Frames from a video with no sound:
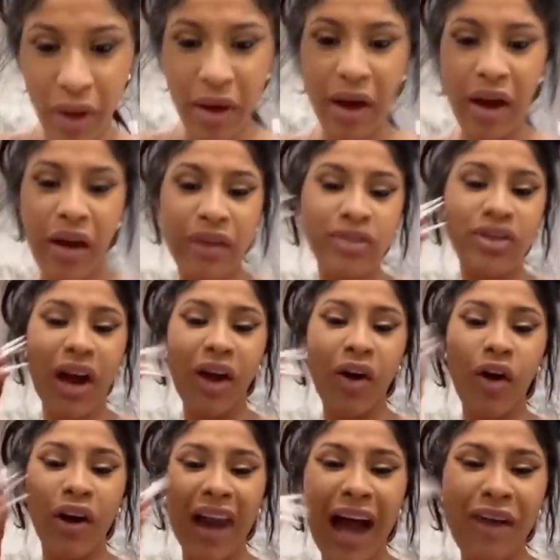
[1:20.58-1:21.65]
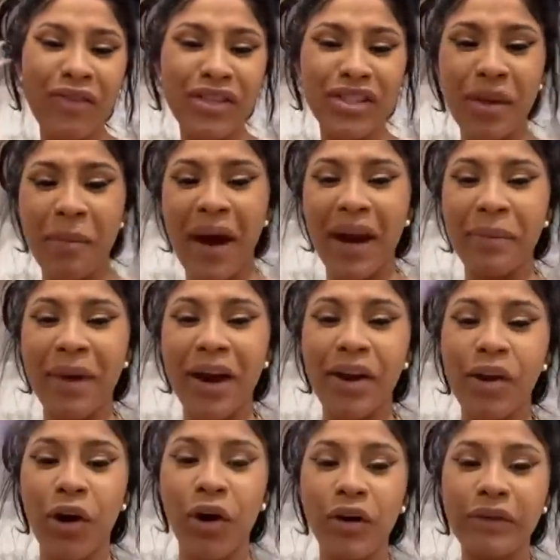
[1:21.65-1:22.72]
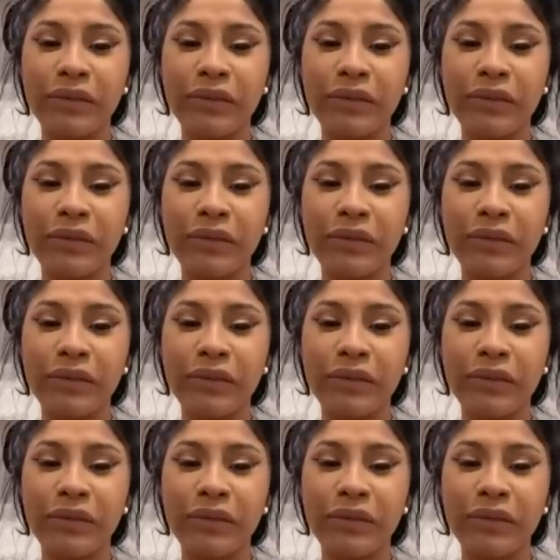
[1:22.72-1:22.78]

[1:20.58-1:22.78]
Sai pra lá, demônio. E a outra?